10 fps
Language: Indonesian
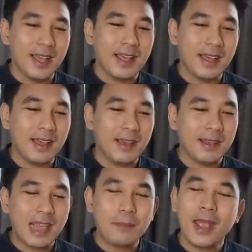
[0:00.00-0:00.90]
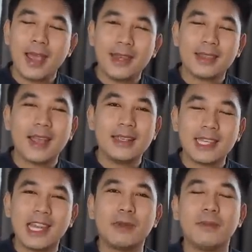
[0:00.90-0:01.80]
Uh, tapi ada
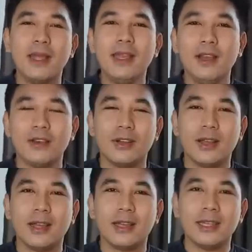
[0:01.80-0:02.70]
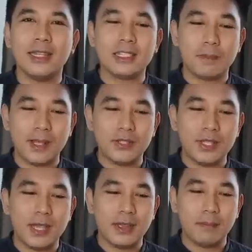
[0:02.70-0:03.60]
tangisan yang berbeda loh uh, di
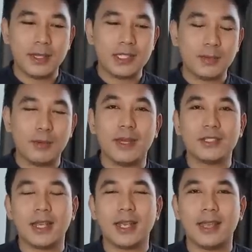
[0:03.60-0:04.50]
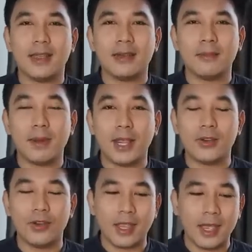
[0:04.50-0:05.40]
sepanjang PC membacakan
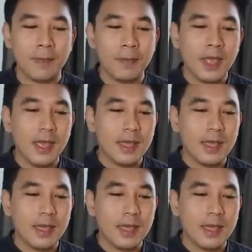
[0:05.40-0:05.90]
pledoinya,